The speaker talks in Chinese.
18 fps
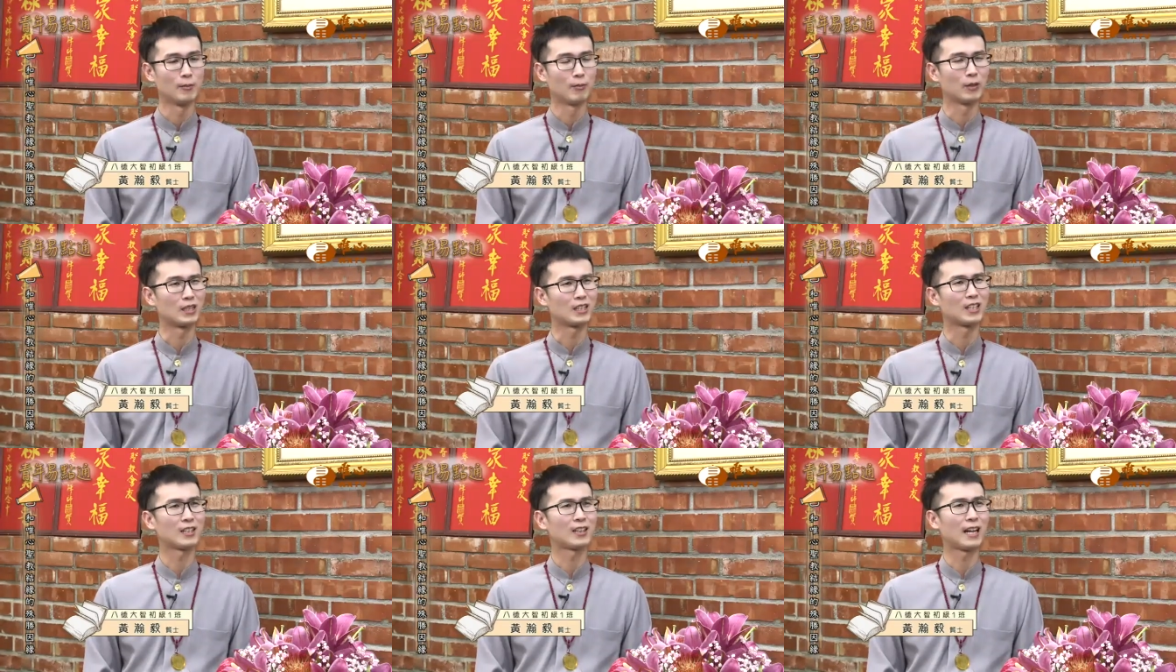
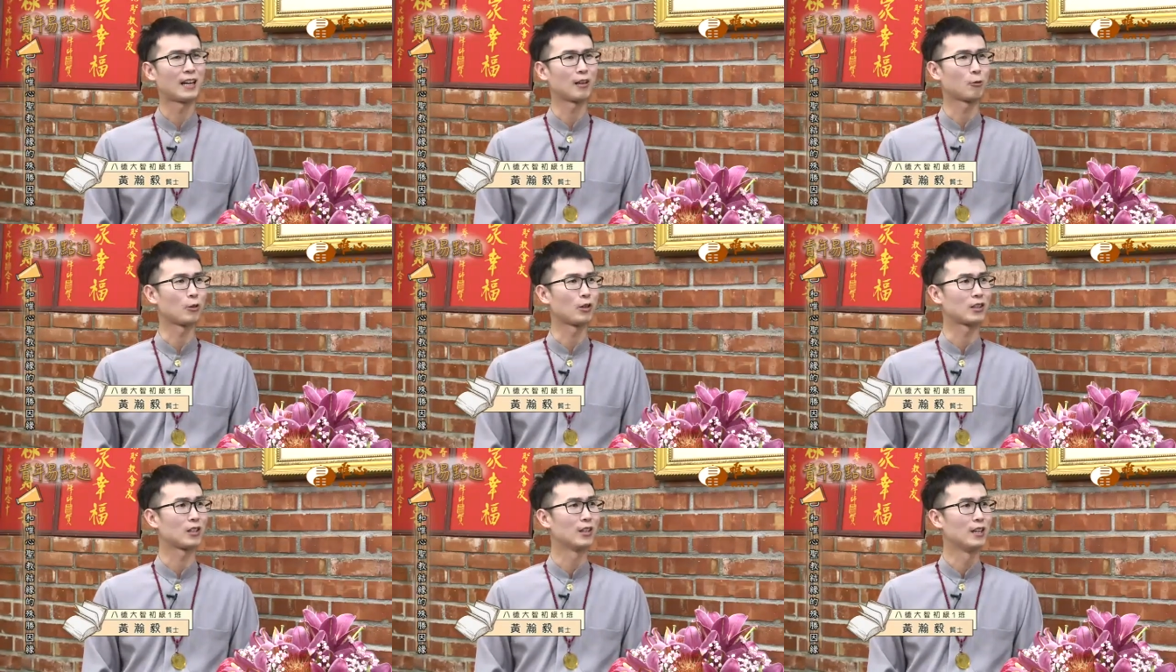每天来
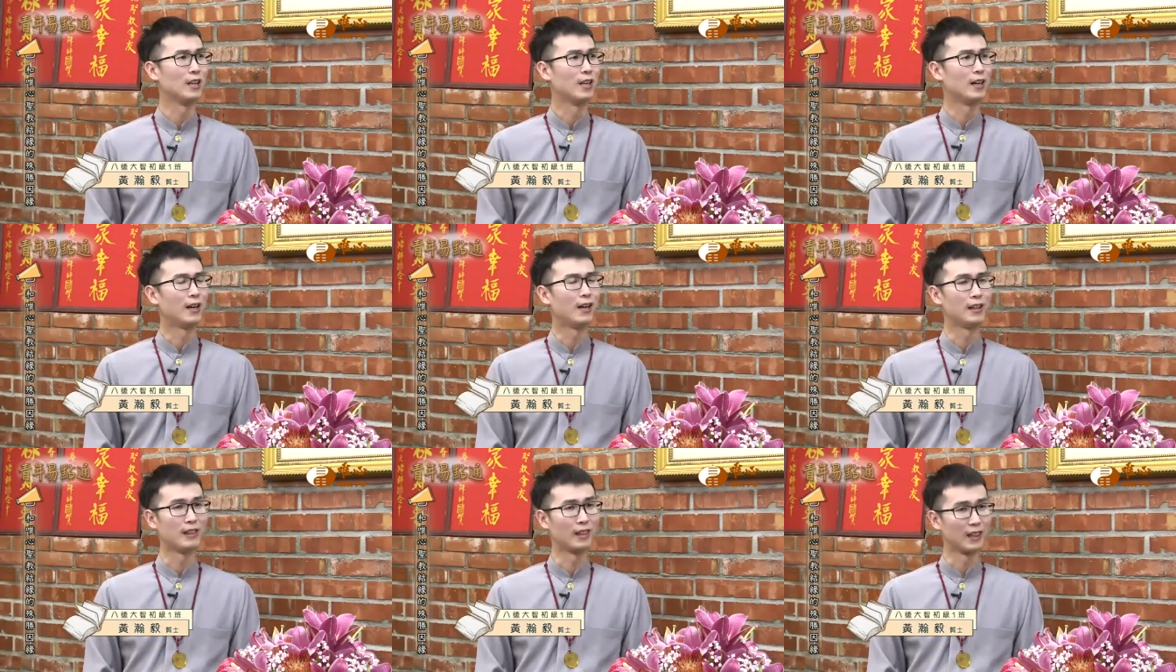回
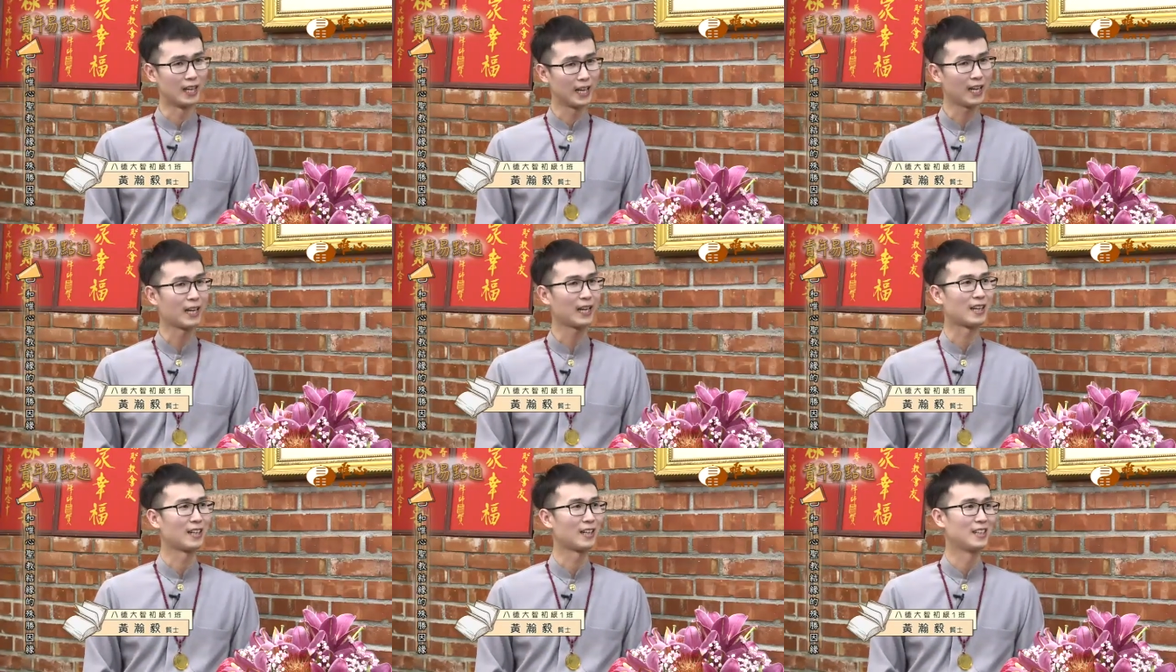很
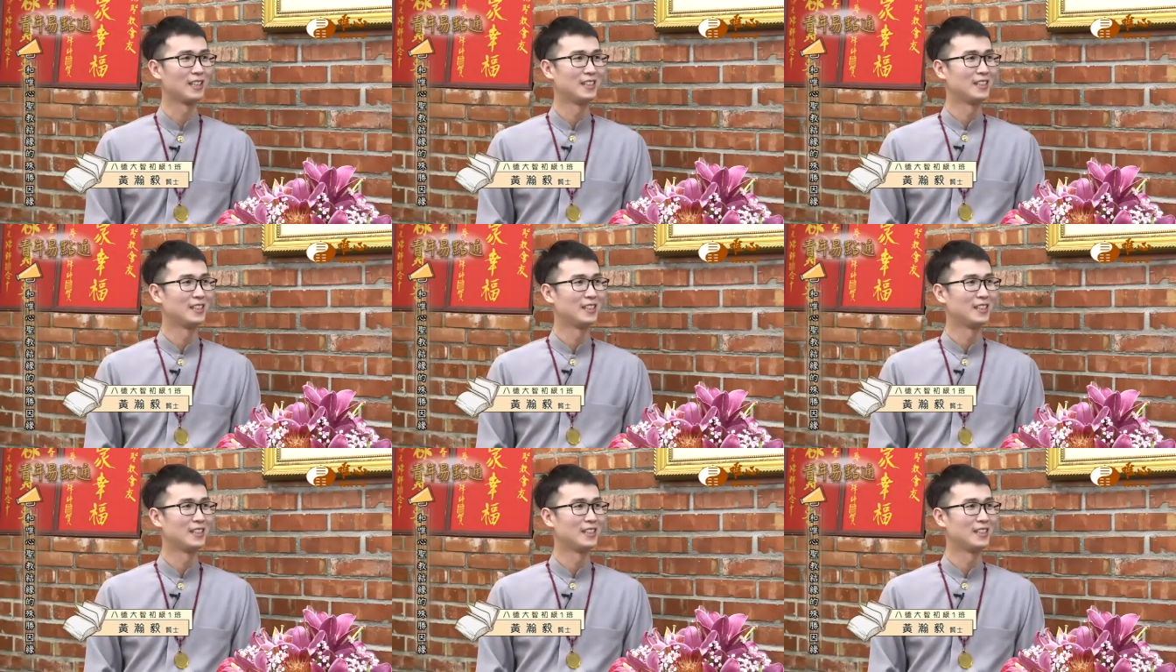累，